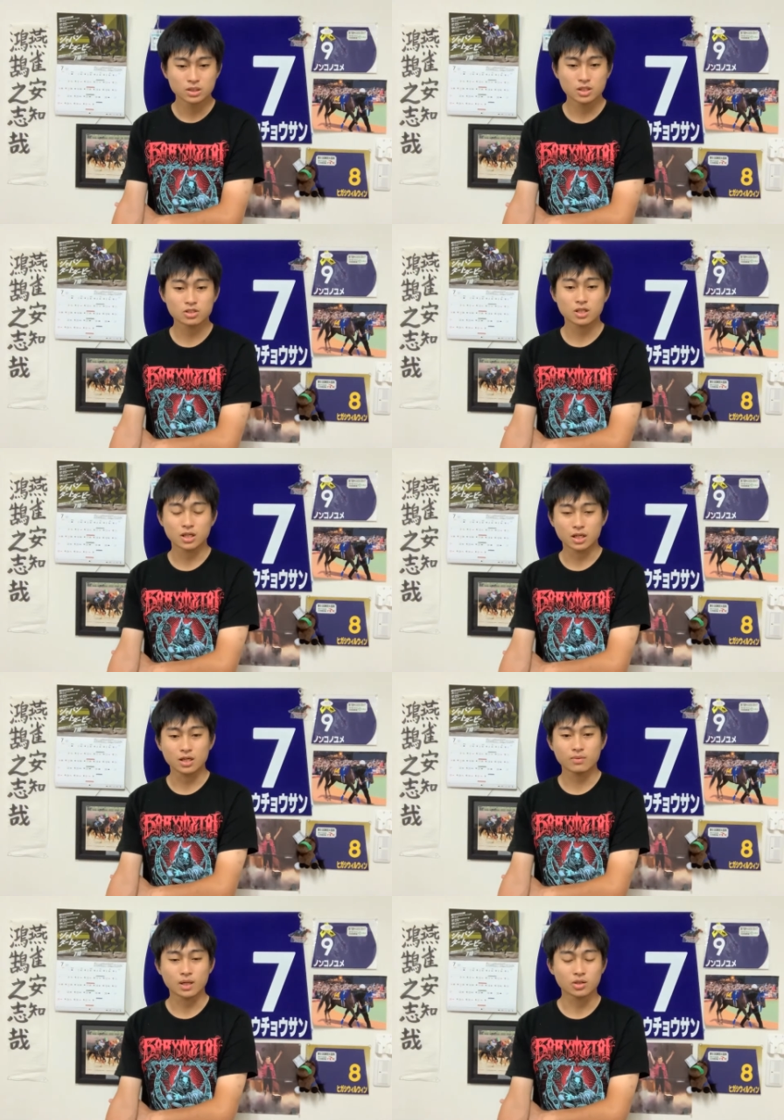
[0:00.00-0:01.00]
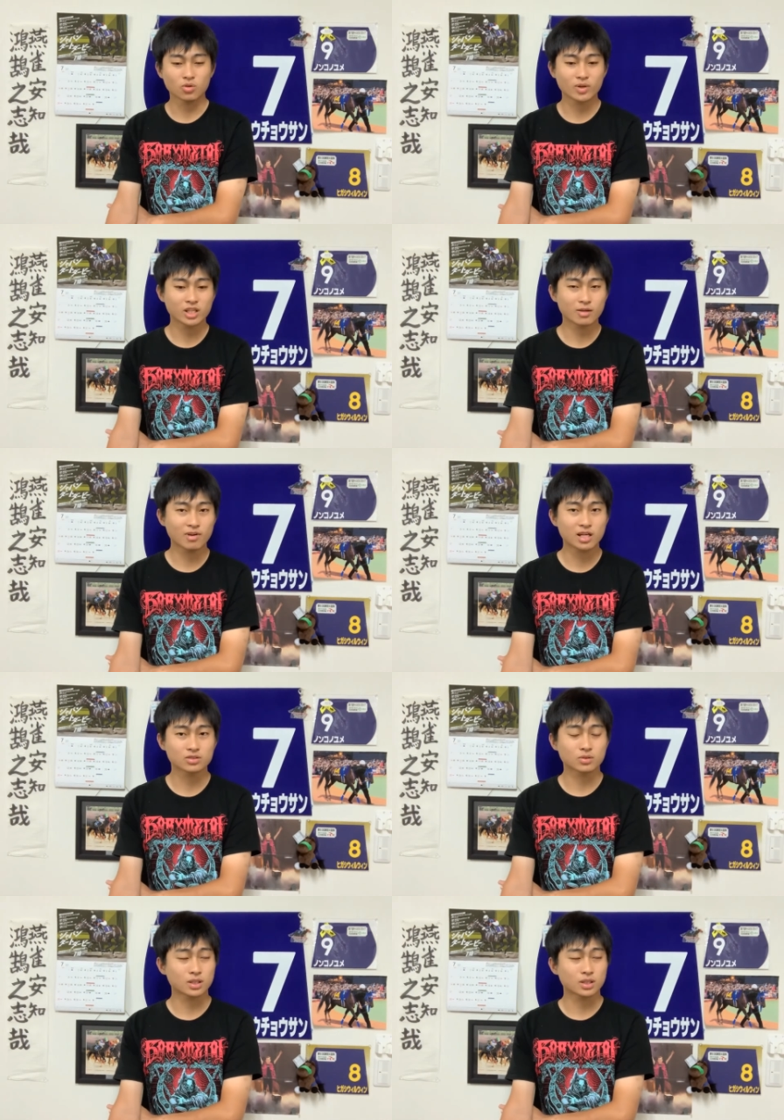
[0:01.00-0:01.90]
いいんじゃないかなアドマイヤマーズと